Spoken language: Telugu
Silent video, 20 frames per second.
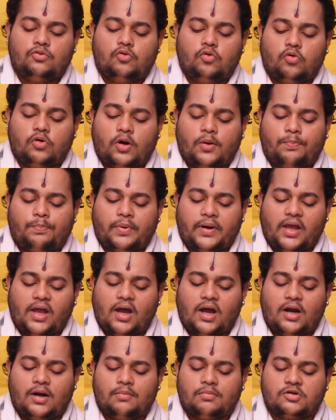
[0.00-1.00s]
దూర
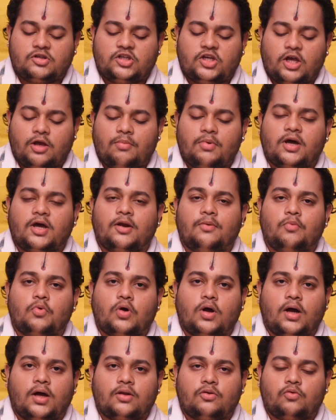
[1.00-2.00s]
ప్రయాణం క్షేమకరము
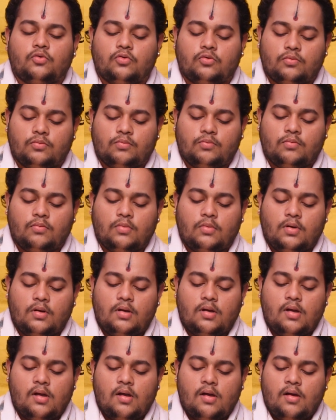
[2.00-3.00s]
కాదు
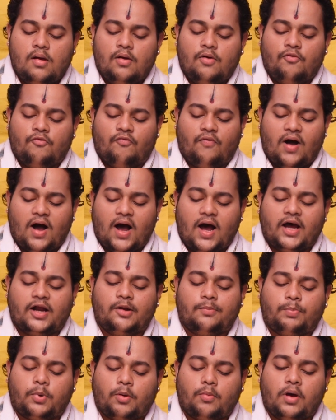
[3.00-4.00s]
వాహన
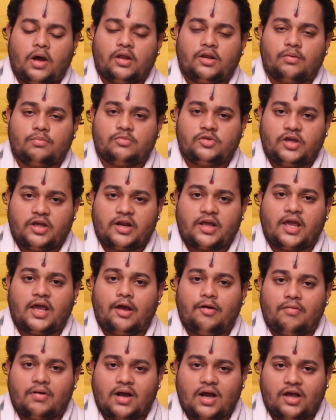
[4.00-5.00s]
ప్రమాదం జరిగే
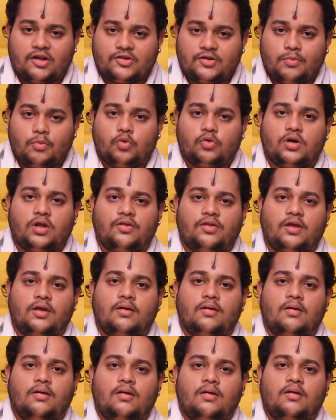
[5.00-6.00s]
అవకాశం ఉన్నది
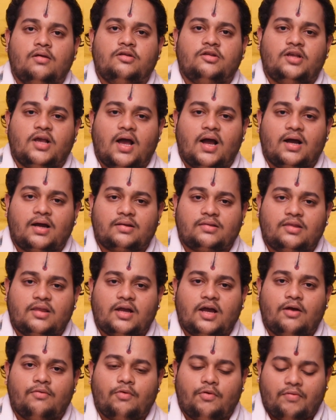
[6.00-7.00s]

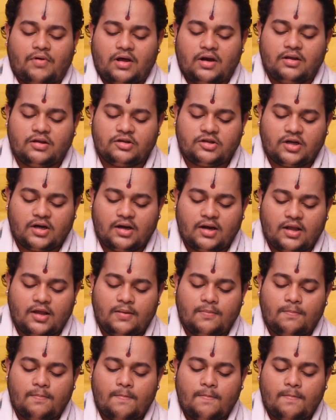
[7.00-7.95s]
జాగ్రత్తగా వ్యవహరించండి